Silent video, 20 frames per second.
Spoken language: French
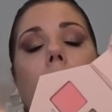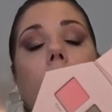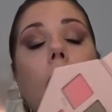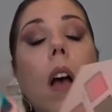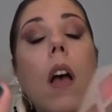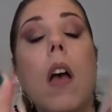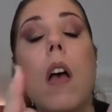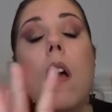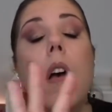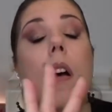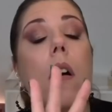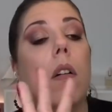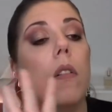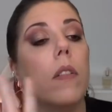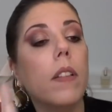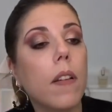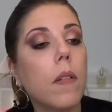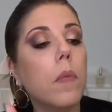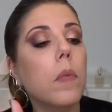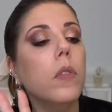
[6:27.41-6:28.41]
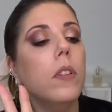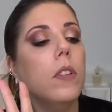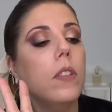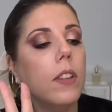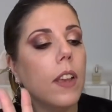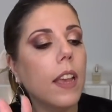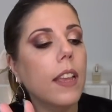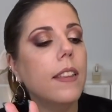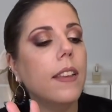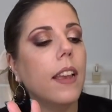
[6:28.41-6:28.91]
Enfin, on a vraiment des
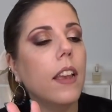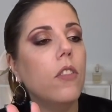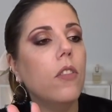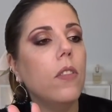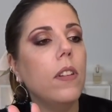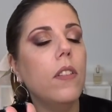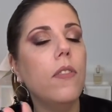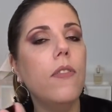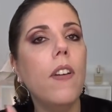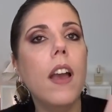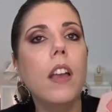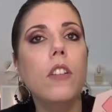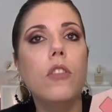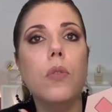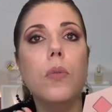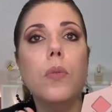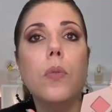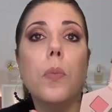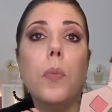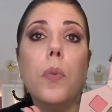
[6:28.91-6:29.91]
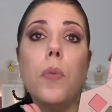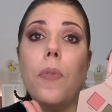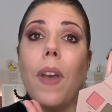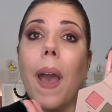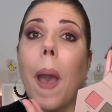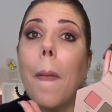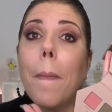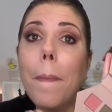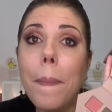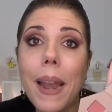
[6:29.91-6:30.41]
très très jolis fards et je trouve qu'on peut
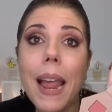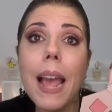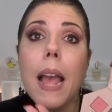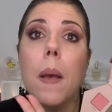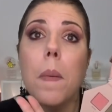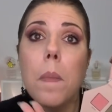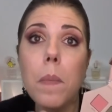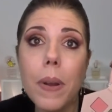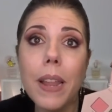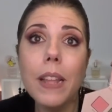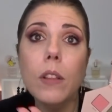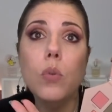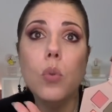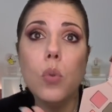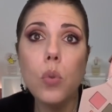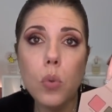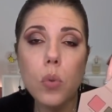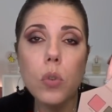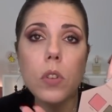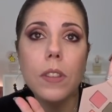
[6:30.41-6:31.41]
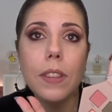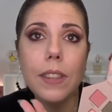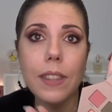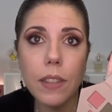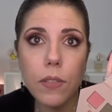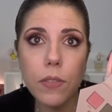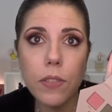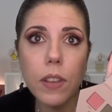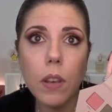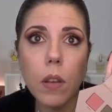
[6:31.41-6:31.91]
faire plein plein de looks
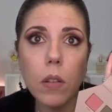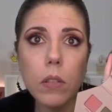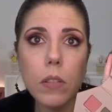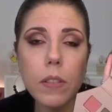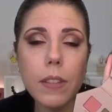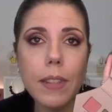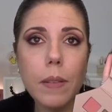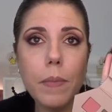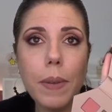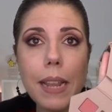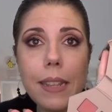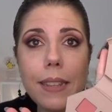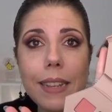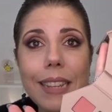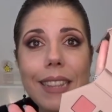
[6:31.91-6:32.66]
différents dans cette palette.